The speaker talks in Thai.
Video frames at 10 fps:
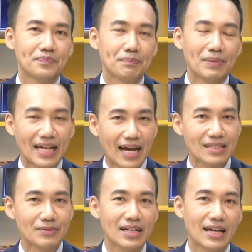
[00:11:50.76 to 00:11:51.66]
ปัญหา
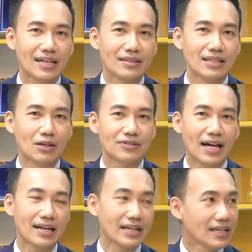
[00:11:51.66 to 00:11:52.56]
คือว่าอะไร คือเราสร้า
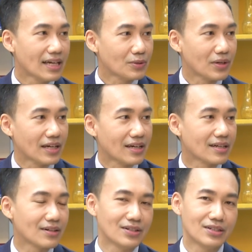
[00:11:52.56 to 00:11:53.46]
งหนี้ให้ตัวเอง
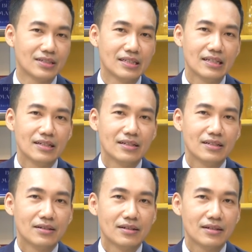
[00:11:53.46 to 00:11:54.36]
แล้วก็
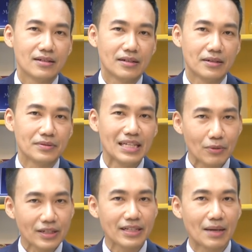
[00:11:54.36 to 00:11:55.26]
หนี้พ
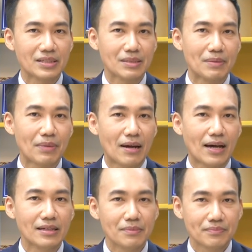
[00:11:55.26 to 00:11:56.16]
วกนี้เนี่ยมันจะเป็นภาระ
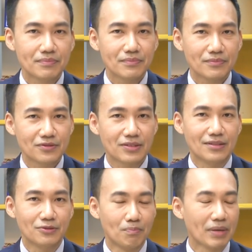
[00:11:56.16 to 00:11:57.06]
ที่สะ
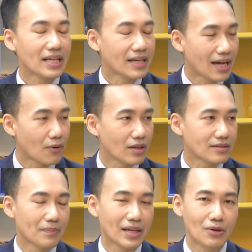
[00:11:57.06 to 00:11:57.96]
สมไปในอนาคตแล้ว
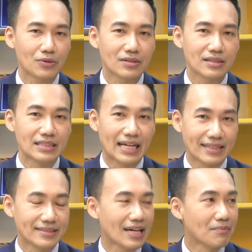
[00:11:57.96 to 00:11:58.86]
ทำให้เราอึดอัด
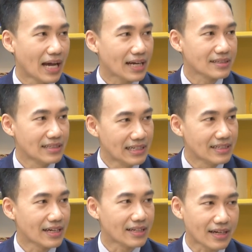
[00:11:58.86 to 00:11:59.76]
ใจมากขึ้น
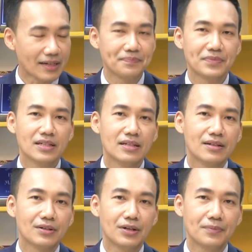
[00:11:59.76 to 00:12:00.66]
เรื่อยๆนะครับ
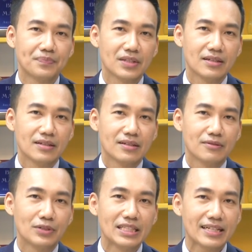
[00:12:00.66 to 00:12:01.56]
ก็
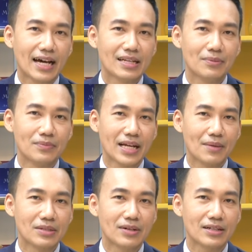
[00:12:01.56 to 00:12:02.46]
วิธีการที่ผม
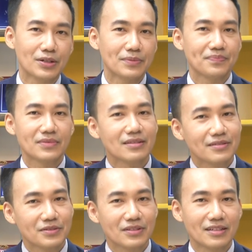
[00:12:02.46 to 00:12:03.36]
นำคือว่าก็
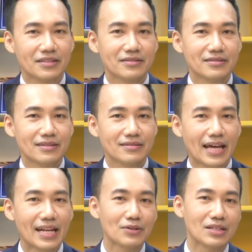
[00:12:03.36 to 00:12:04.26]
แท
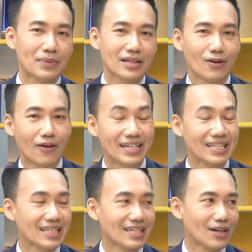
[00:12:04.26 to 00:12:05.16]
นที่เราจะไปก่อนห
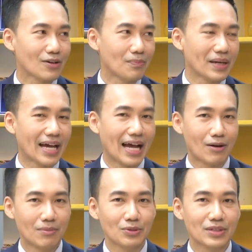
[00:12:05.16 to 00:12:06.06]
นี้แล้วก็ไปหาค
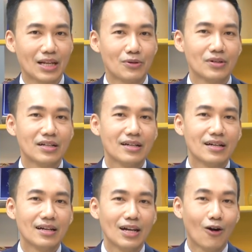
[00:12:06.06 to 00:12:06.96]
วามสุขเนี่ยเรา
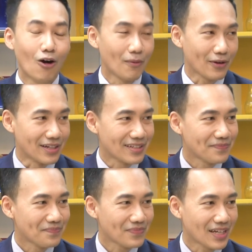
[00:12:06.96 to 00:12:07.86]
เราออมก่อน
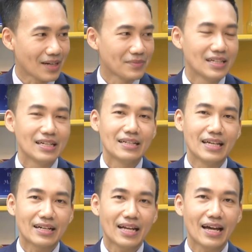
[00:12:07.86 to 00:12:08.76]
นะครับ อ
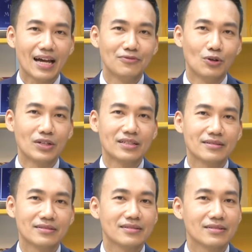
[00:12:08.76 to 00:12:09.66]
ยากได้ iPhone
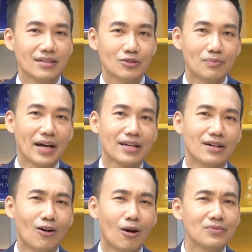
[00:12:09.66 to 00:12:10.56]
ตัวใหม่ก็
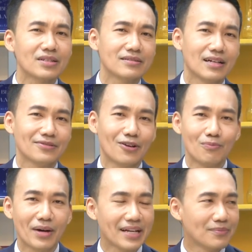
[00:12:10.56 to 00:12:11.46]
ออมสักเดือนสอง
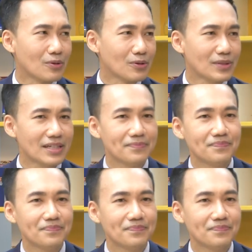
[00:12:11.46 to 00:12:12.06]
พันผมคิดว่า